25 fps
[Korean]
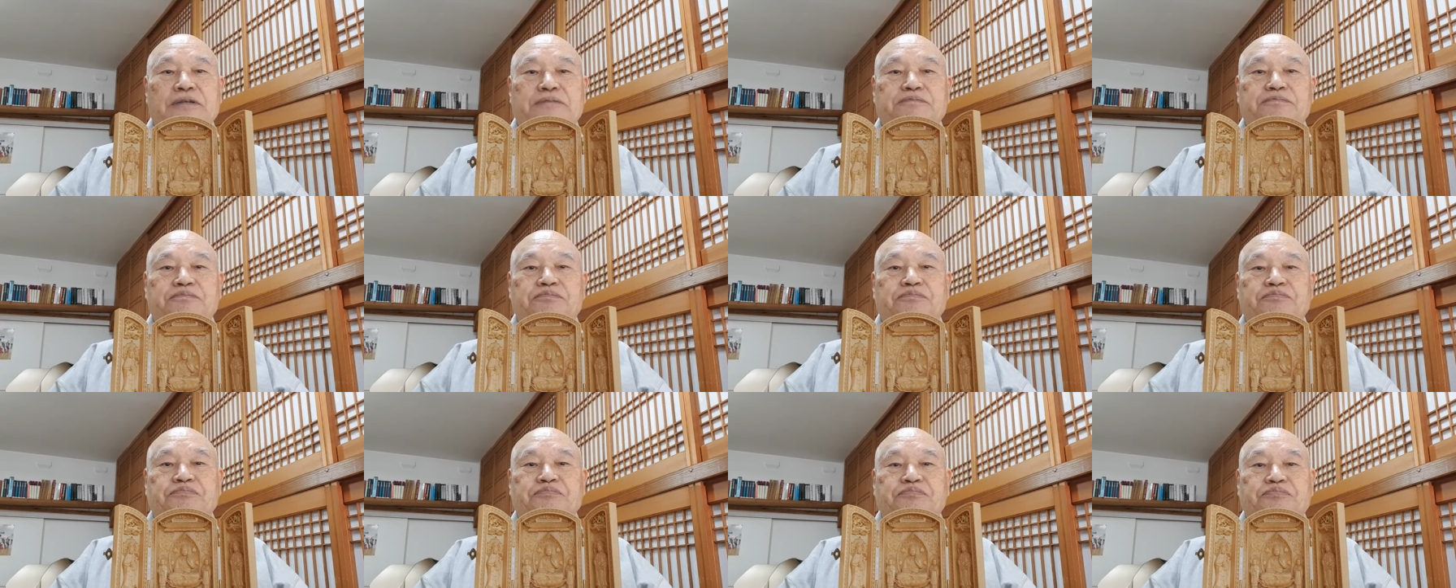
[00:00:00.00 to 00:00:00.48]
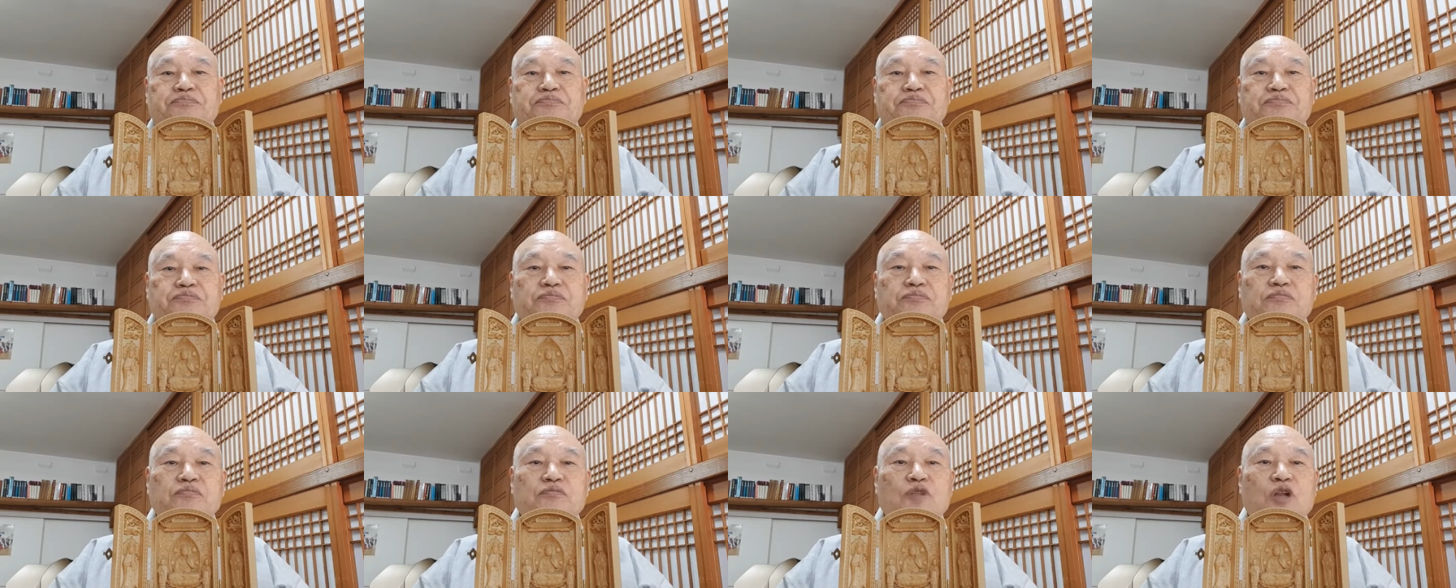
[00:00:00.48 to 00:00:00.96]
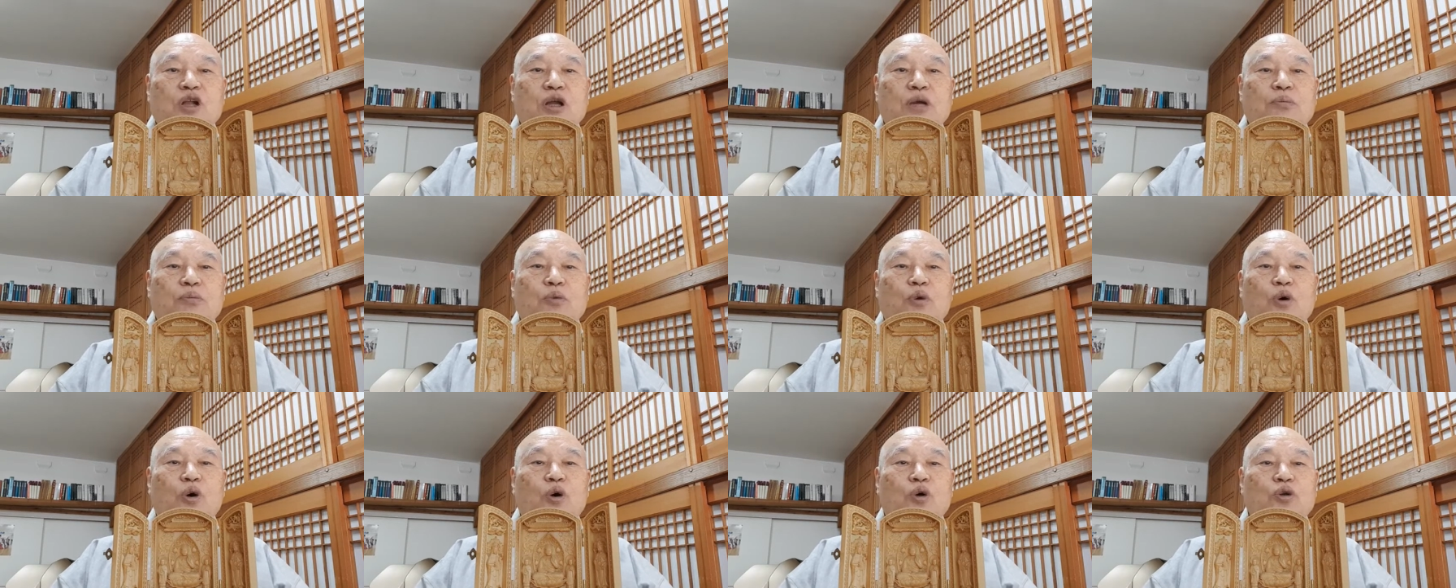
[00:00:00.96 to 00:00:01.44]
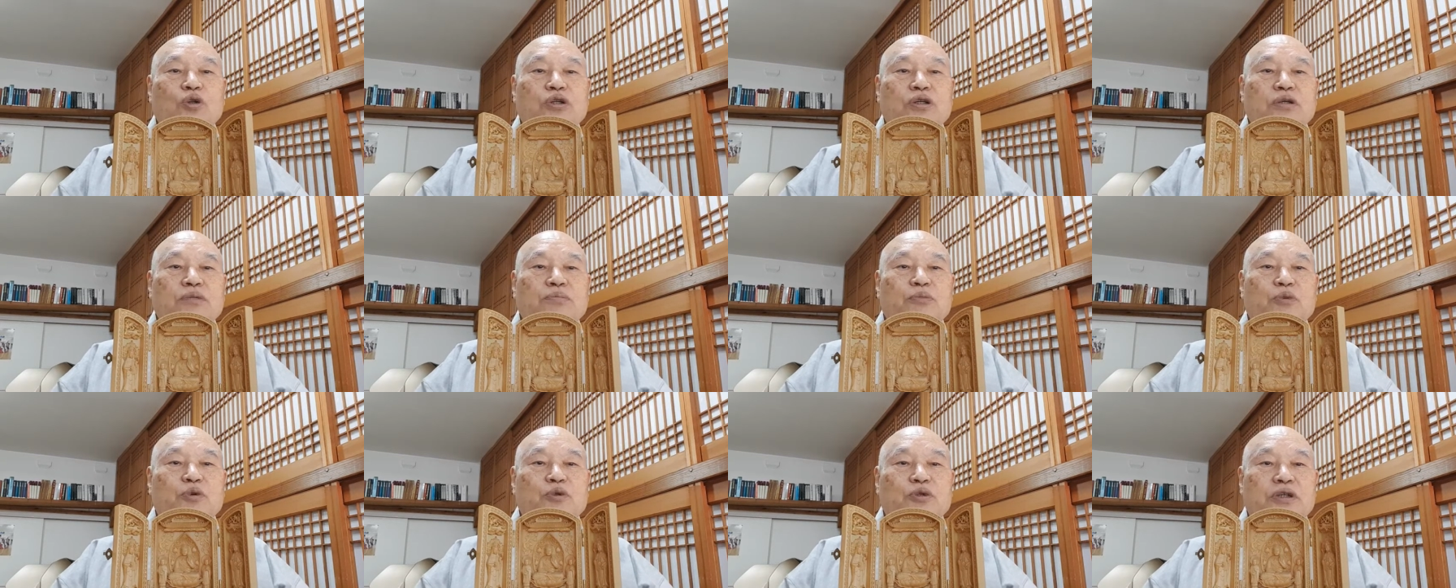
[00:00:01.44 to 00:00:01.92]
음,
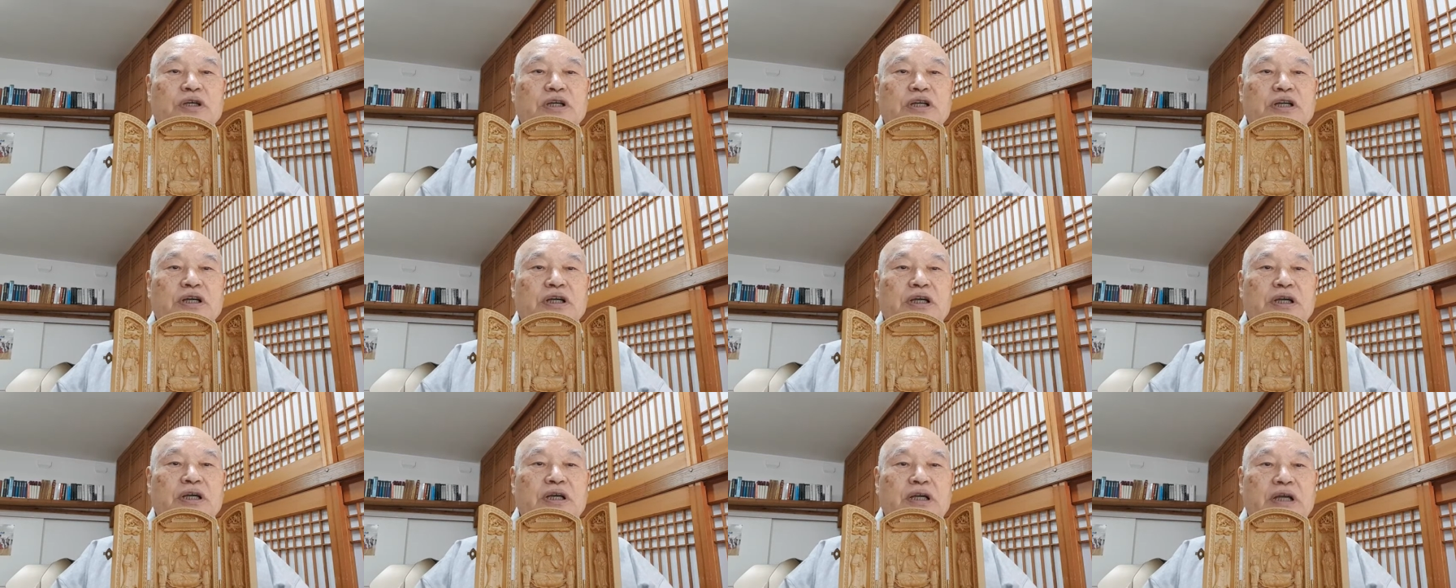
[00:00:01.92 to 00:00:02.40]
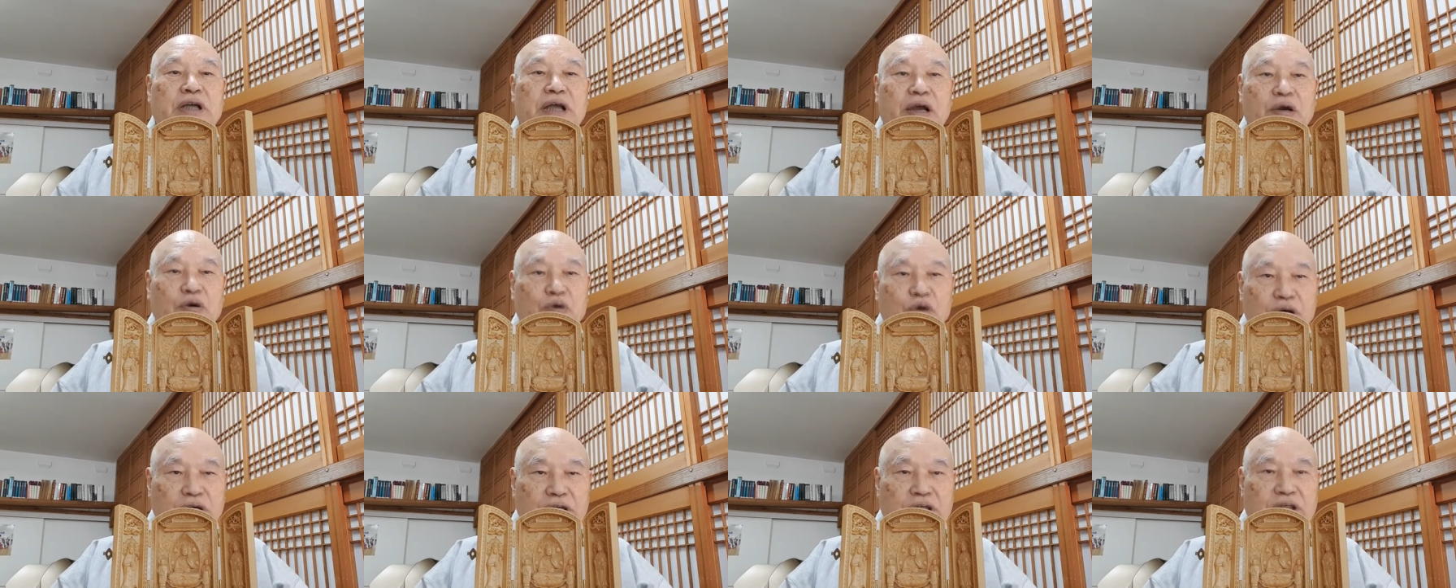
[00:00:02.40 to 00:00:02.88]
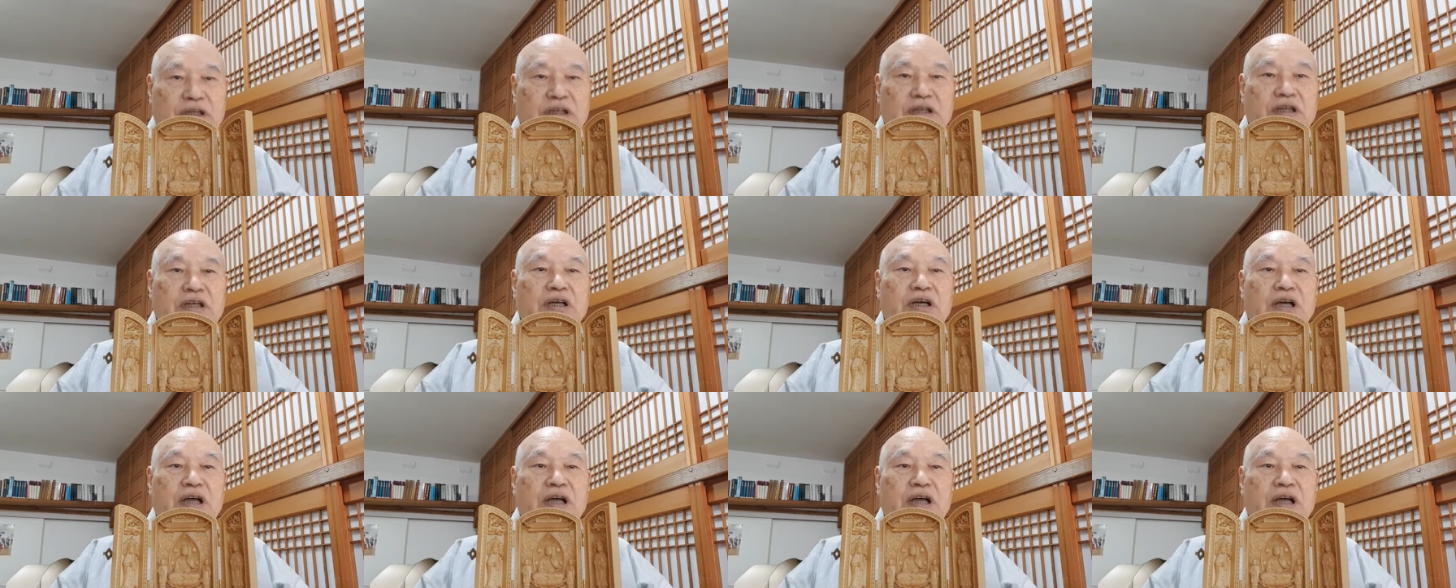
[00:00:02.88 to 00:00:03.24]
모든 보살의 행원